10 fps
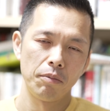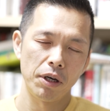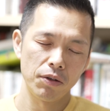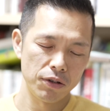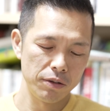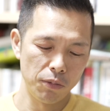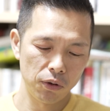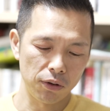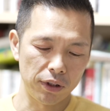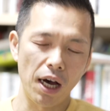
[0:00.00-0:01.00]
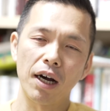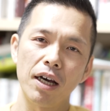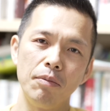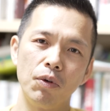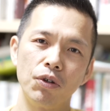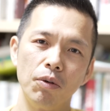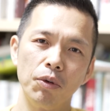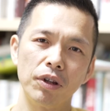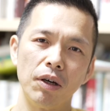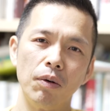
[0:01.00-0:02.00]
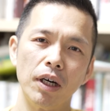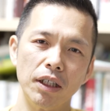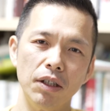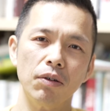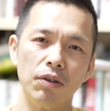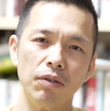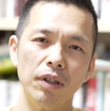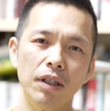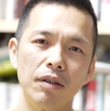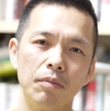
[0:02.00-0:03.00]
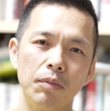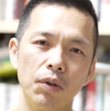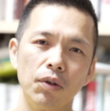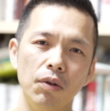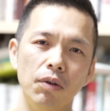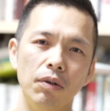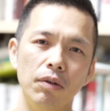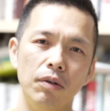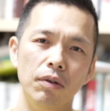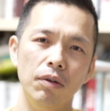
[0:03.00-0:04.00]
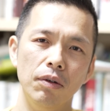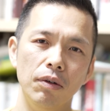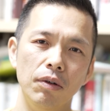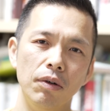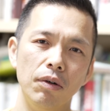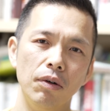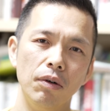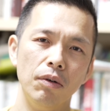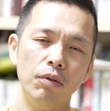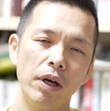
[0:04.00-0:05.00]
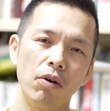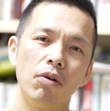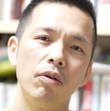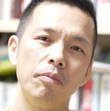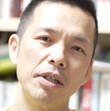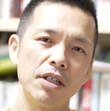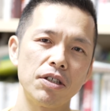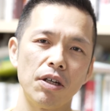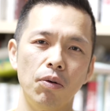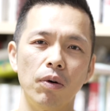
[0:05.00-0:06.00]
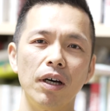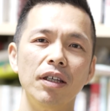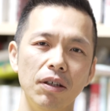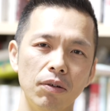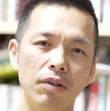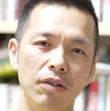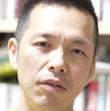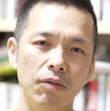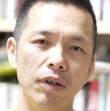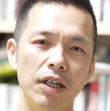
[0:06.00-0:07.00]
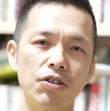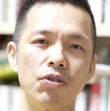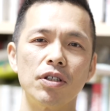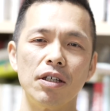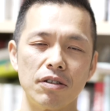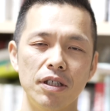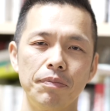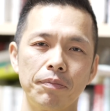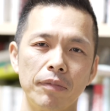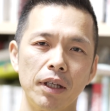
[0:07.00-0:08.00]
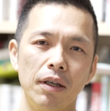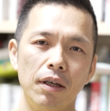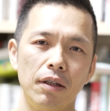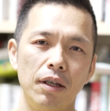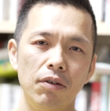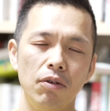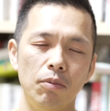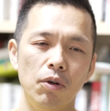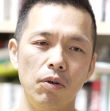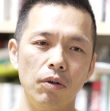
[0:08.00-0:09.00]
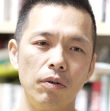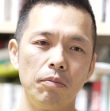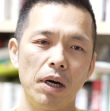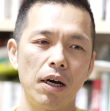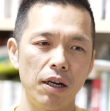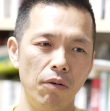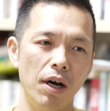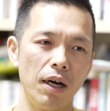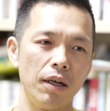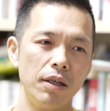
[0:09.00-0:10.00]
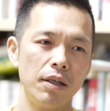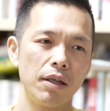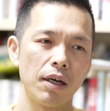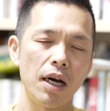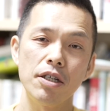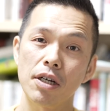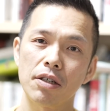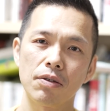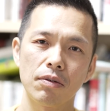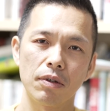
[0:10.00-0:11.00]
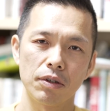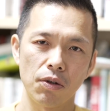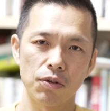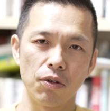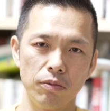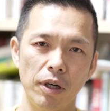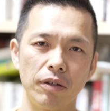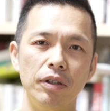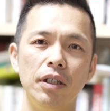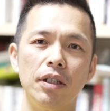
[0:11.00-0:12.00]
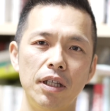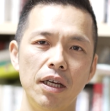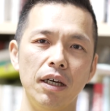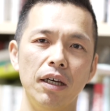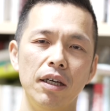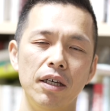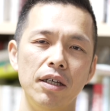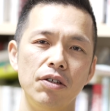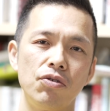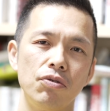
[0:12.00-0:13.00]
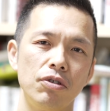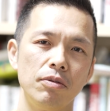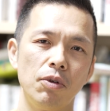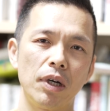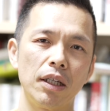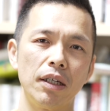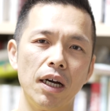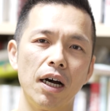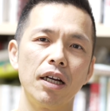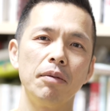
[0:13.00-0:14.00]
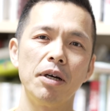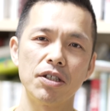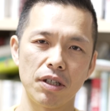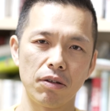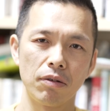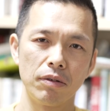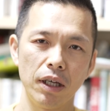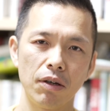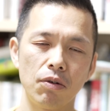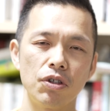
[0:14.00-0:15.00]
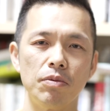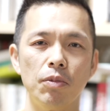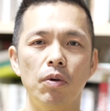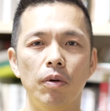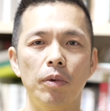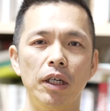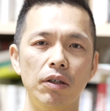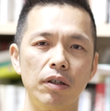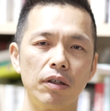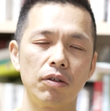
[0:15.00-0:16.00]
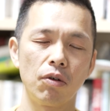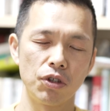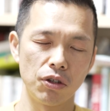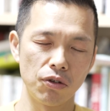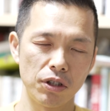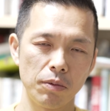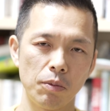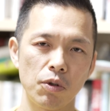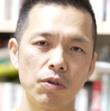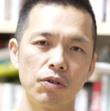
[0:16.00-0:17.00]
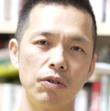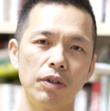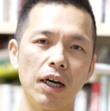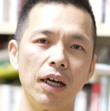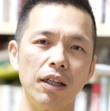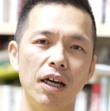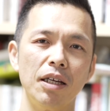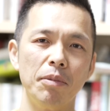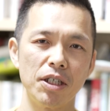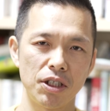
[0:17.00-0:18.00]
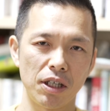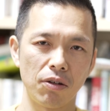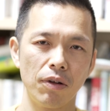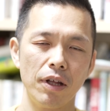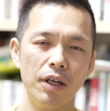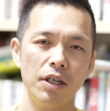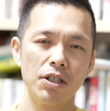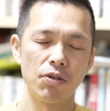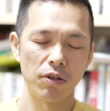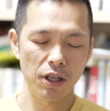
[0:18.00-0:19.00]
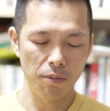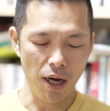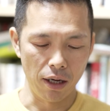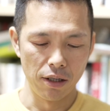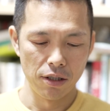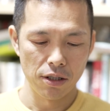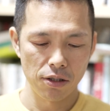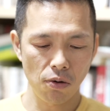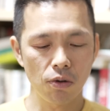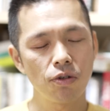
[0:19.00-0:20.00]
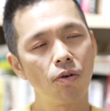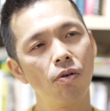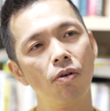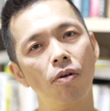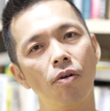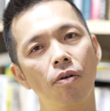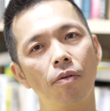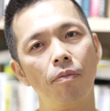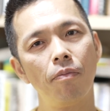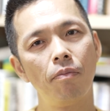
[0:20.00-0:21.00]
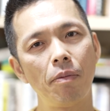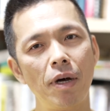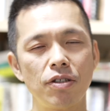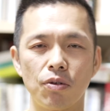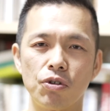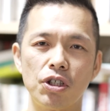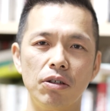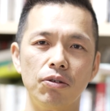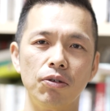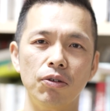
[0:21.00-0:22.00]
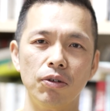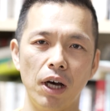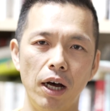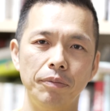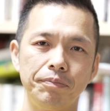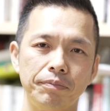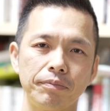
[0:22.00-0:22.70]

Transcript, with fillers: まあ、要するにもっと高い目標を持った方がいいよっていうねもっと上を目指した方がいいよっていう話をしたんですね。っていうのも、まあ、彼は会社がそこそこうまくいって、えー、収入もかなり上がりましたと、ね、個人も、まあ、個人としてもものすごく豊かになりましたとそれでまあそこそこ、まあ、満足してるというか